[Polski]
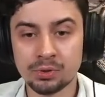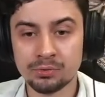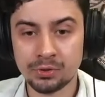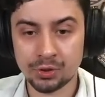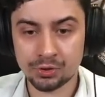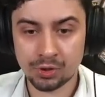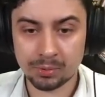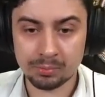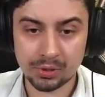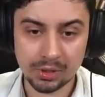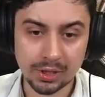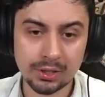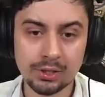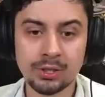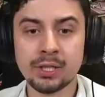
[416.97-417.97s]
to wieża
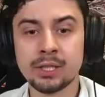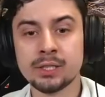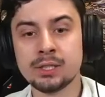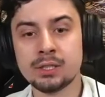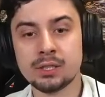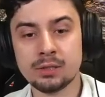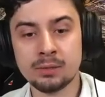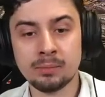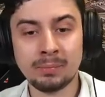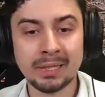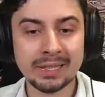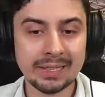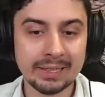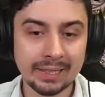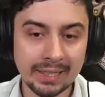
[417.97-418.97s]
bije i teraz
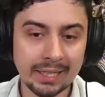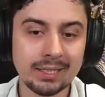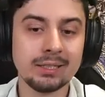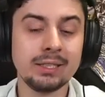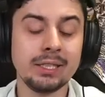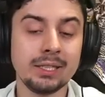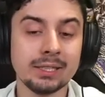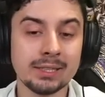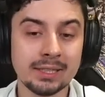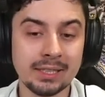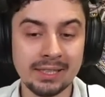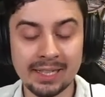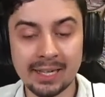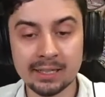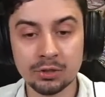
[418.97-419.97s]
materialnie jest
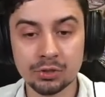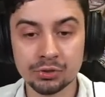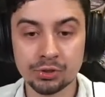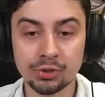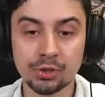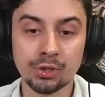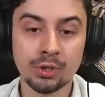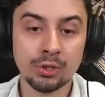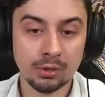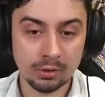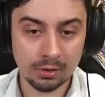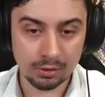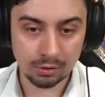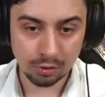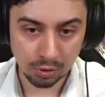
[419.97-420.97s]
jakość E,